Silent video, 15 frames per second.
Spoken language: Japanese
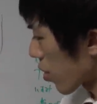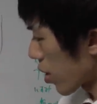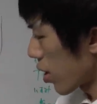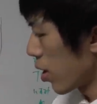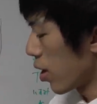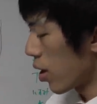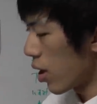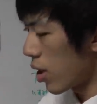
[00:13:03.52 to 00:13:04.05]
のね、
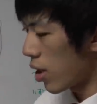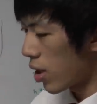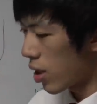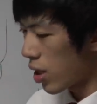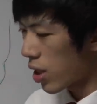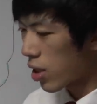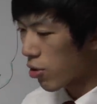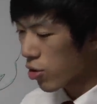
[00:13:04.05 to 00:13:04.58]

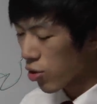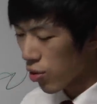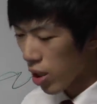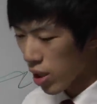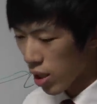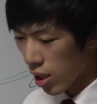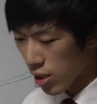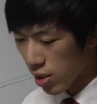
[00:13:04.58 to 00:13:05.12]
えー、営業所の
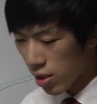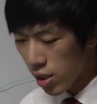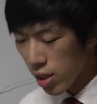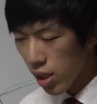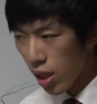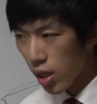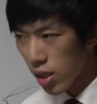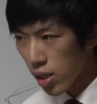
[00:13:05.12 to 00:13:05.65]
方が
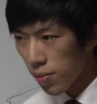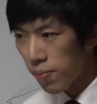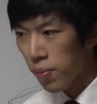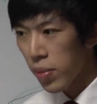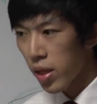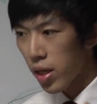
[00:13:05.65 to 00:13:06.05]
ツイッターに、